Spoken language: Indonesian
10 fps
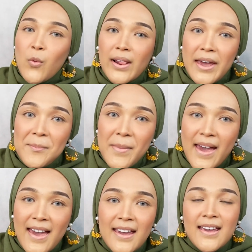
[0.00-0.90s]
welcome
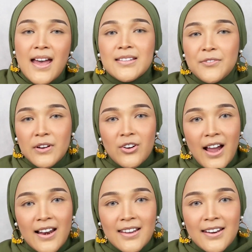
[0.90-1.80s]
back. Di video
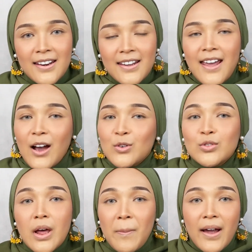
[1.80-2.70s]
kali ini
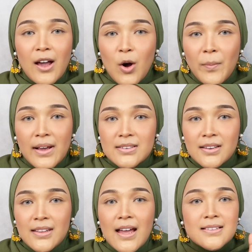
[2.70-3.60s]
aku udah pakai
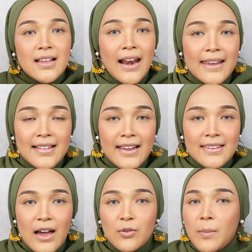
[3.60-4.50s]
complexion dan
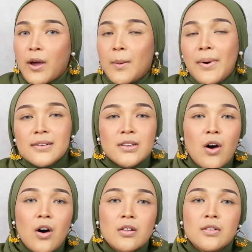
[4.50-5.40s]
lain-lainnya, udah pakai blush
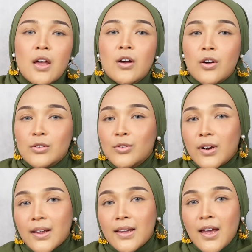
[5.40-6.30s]
on,
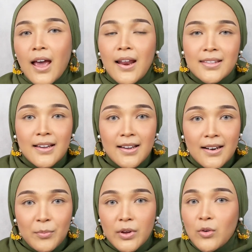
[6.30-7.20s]
contouring,
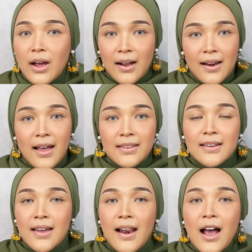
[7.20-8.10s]
highlighter, pokoknya udah kelar.
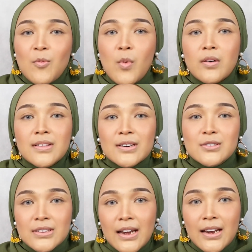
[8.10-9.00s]
Tinggal aku mau
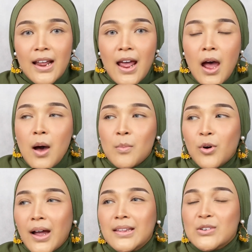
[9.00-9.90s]
nerusin
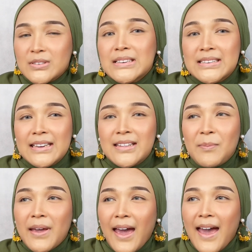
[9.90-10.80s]
bukan terusin sih
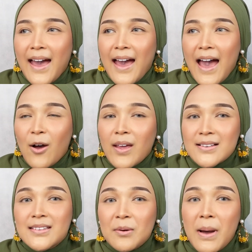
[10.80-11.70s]
tapi kayak aku
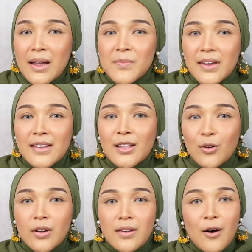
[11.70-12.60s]
lagi seneng banget bikin
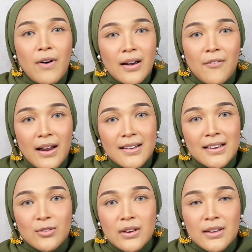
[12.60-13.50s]
look yang warna-warni
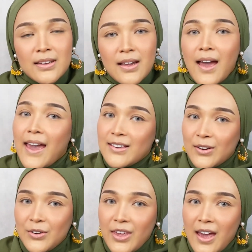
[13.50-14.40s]
gitu di
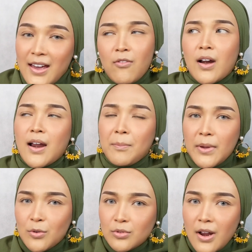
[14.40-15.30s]
eyeshadownya warna
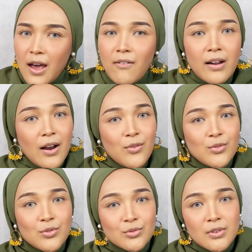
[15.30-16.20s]
pink udah warna
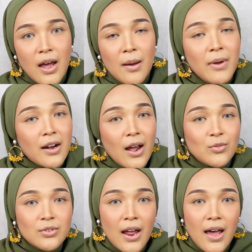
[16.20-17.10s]
ungu udah merah
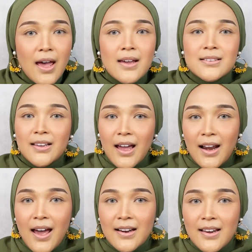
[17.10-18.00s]
udah
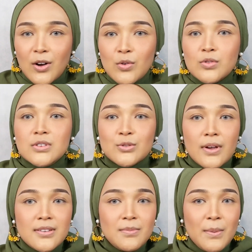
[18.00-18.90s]
sekarang hari ini aku
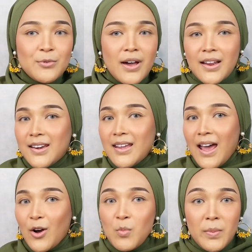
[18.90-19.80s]
sesuai jilbabku hari ini
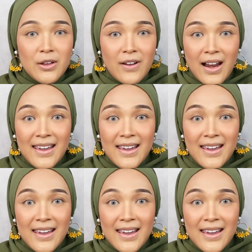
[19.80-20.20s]
aku mau bikin warna